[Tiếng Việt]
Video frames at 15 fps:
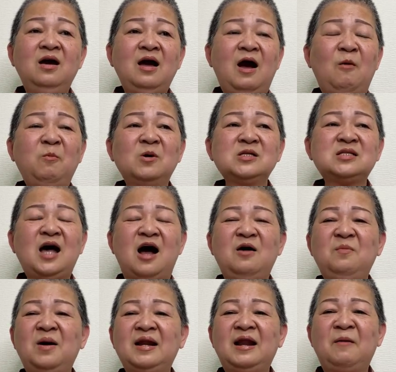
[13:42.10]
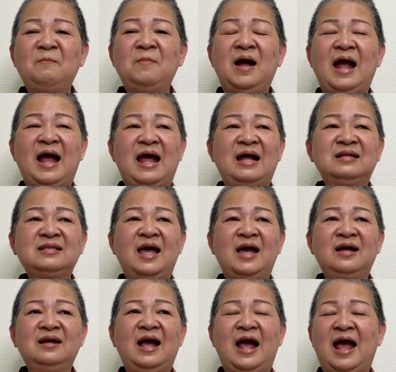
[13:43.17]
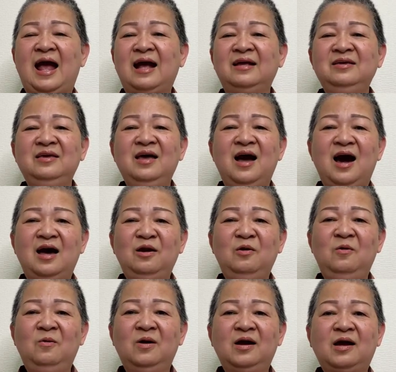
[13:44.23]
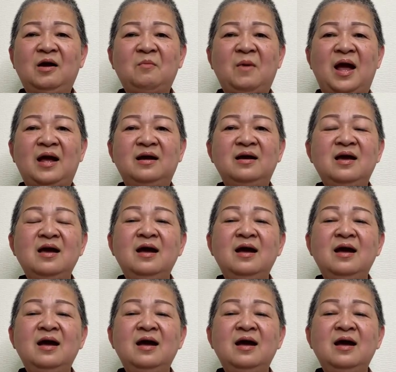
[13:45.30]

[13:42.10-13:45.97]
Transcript: không có sợ mà năm hạn tháng hạn gì hết luôn á các bạn